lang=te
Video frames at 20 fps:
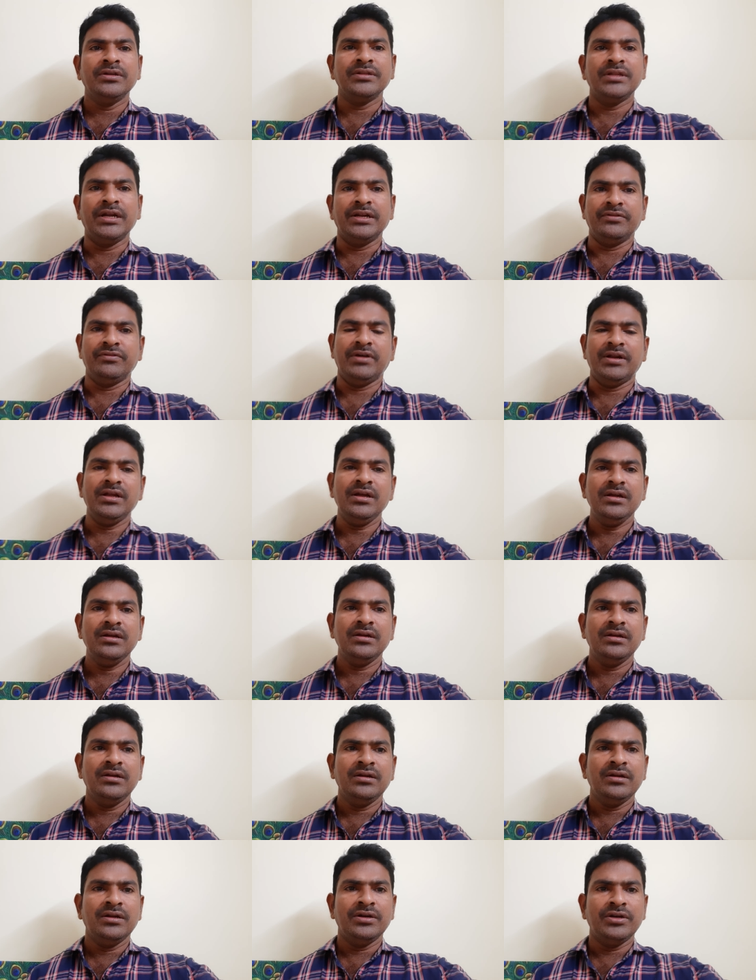దాని ద్వారా
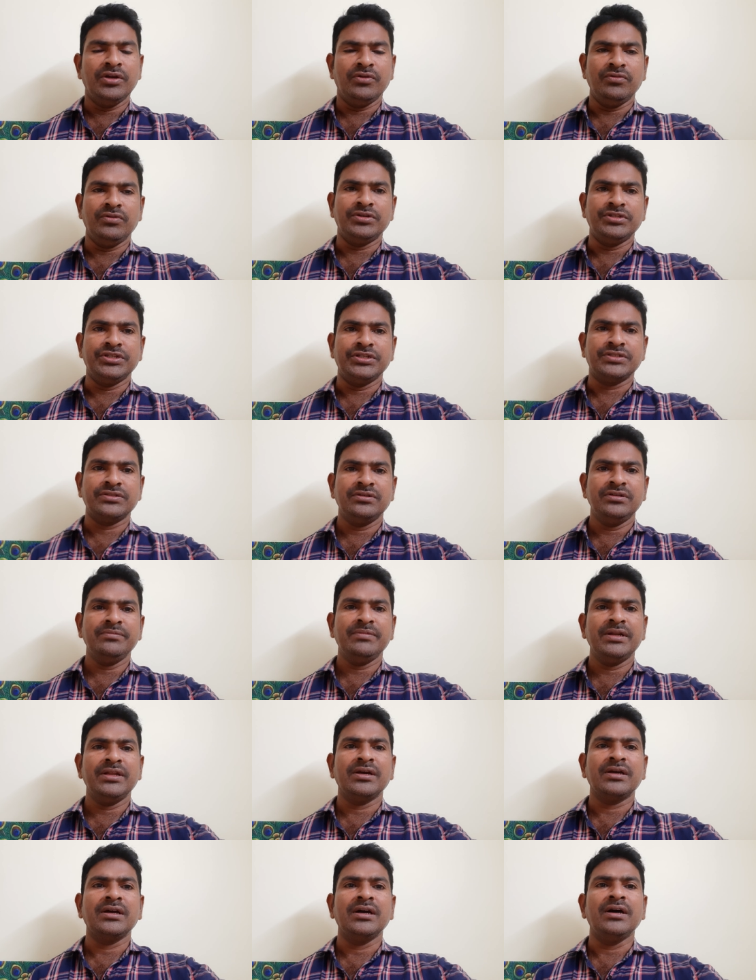డౌన్లోడ్ చేసుకుని
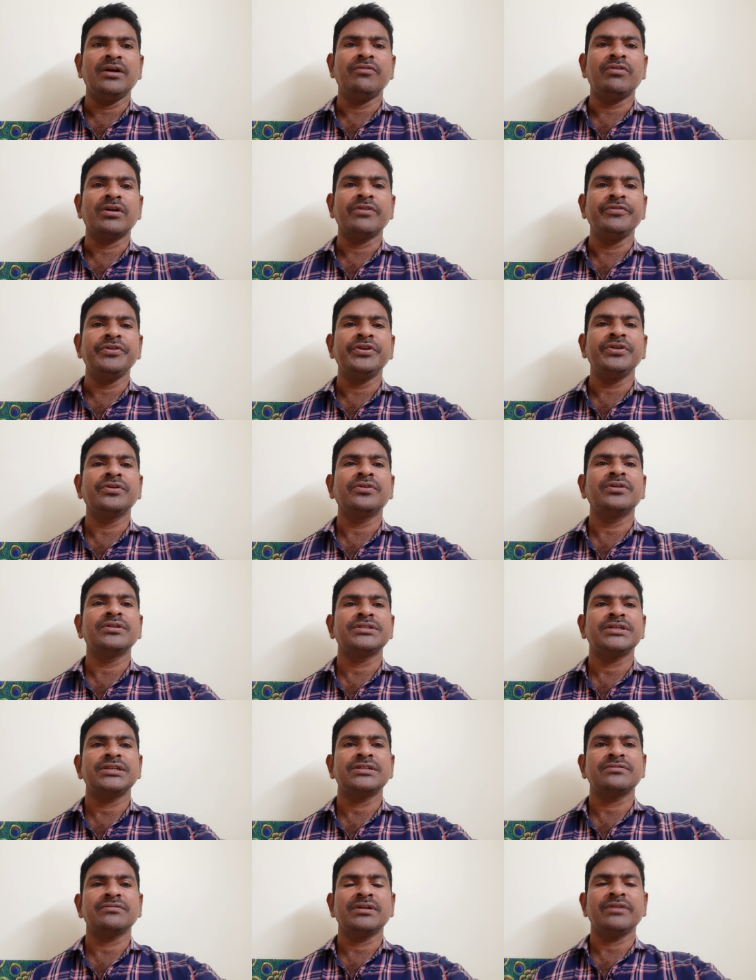మన యొక్క ఒక వీడియో కూడా
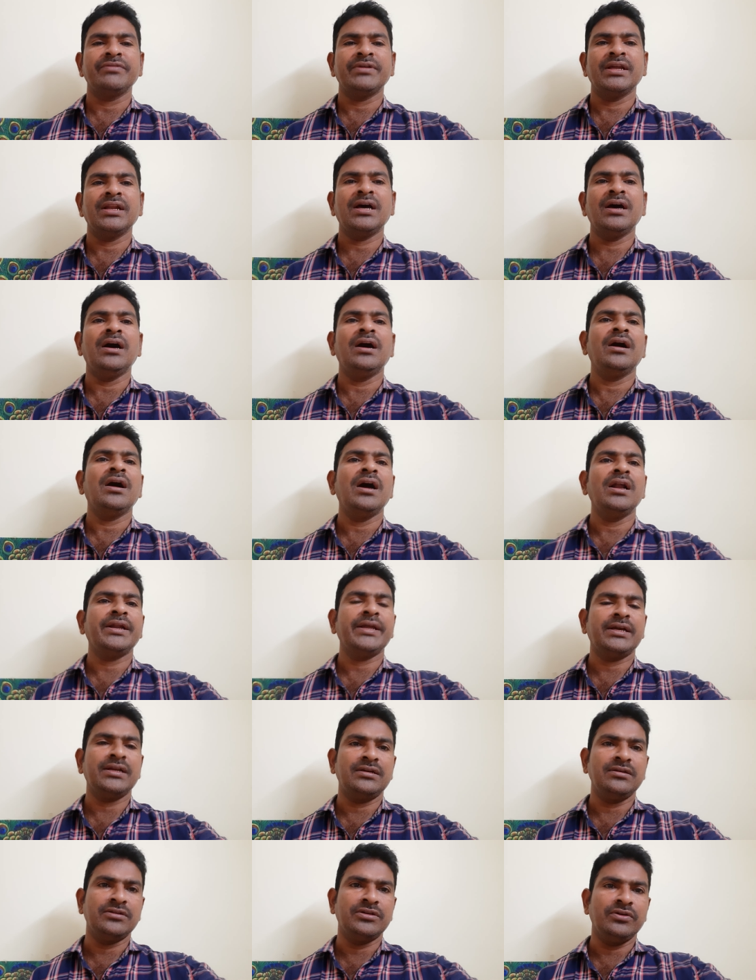చేసి ఉన్నాం ఎలా హాల్
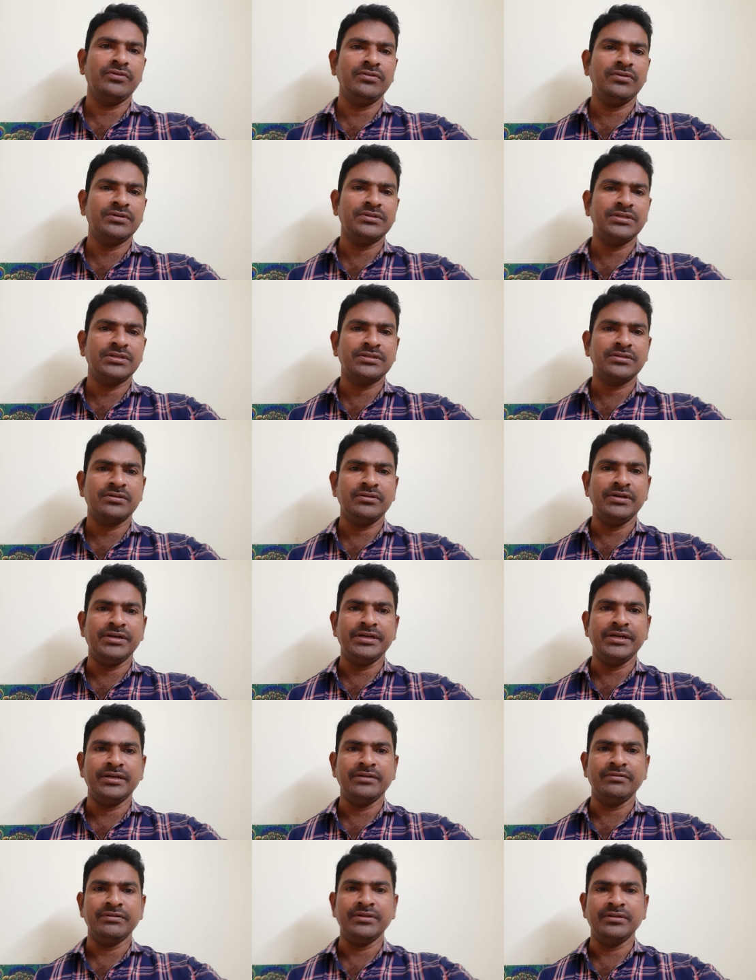టికెట్ను డౌన్లోడ్
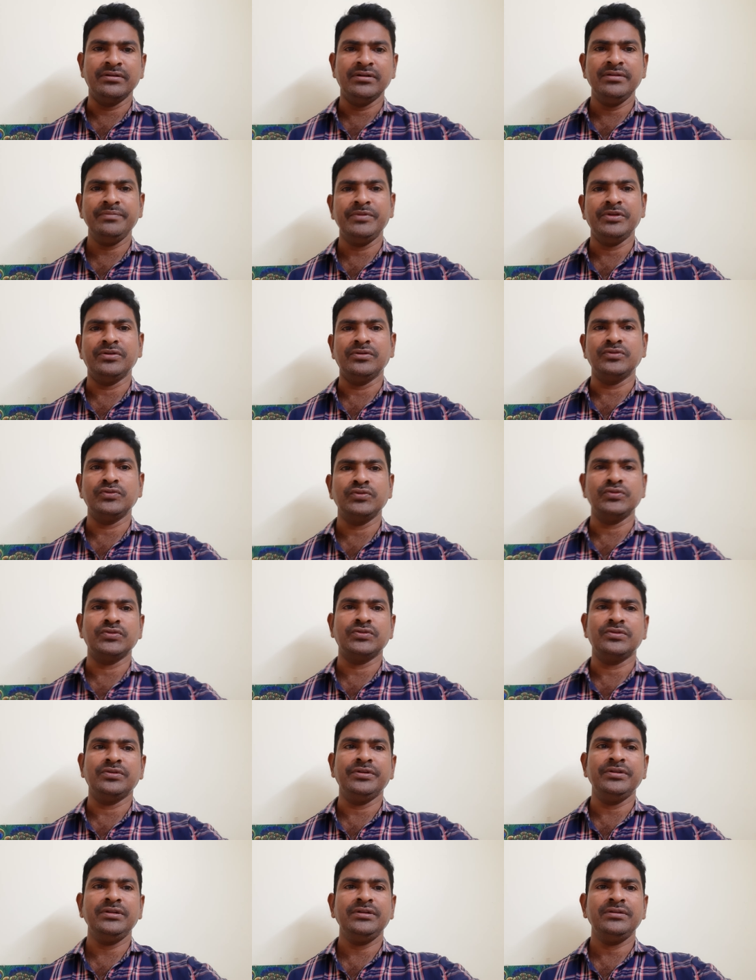చేసుకోవాలనేటువంటిది కూడా మీరు
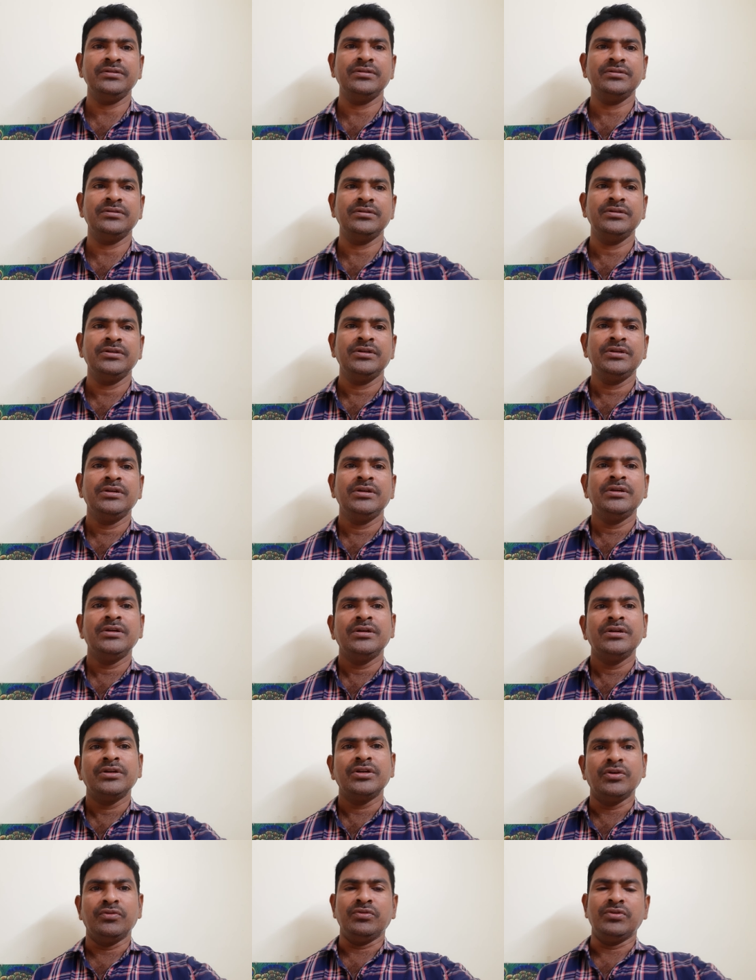చూసుకొని
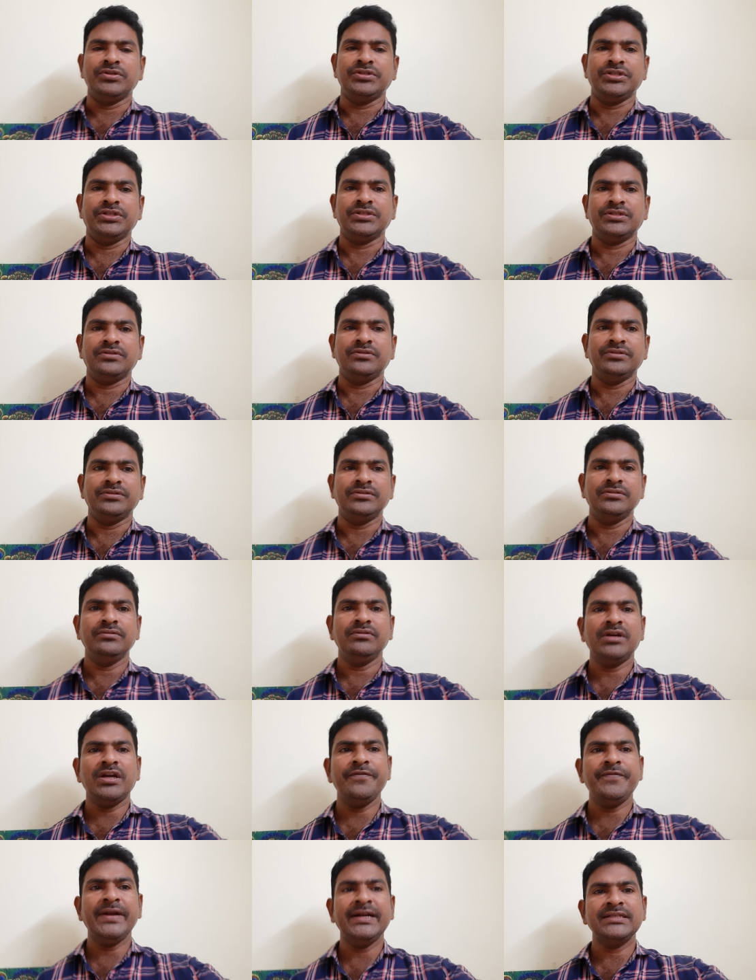డౌన్లోడ్ చేసుకోవచ్చు
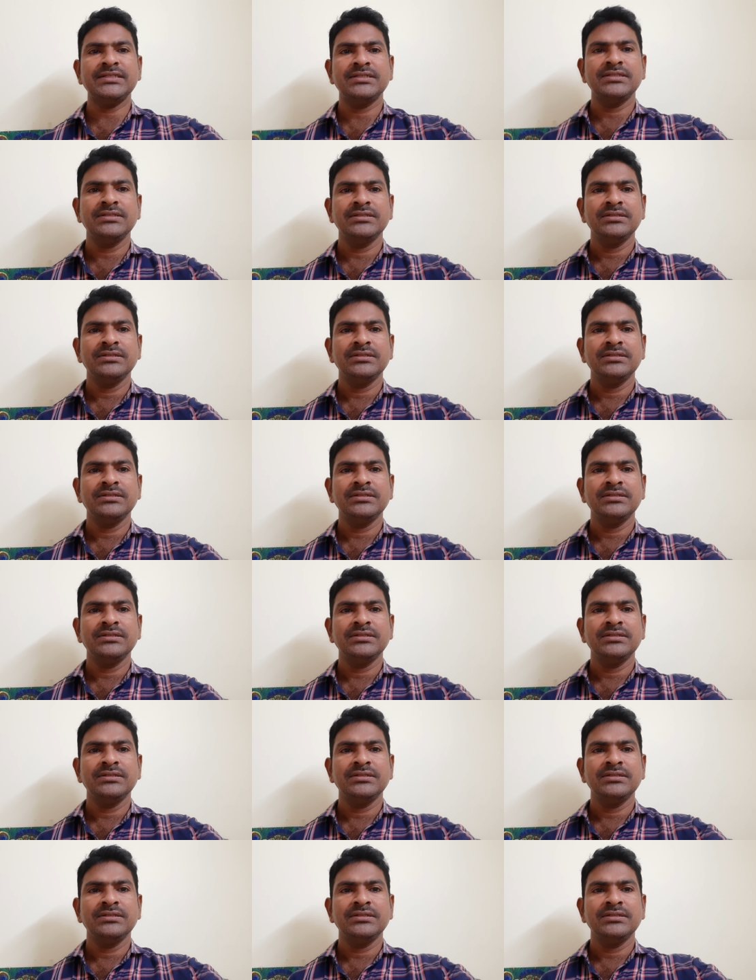ఓకే ఫ్రెండ్స్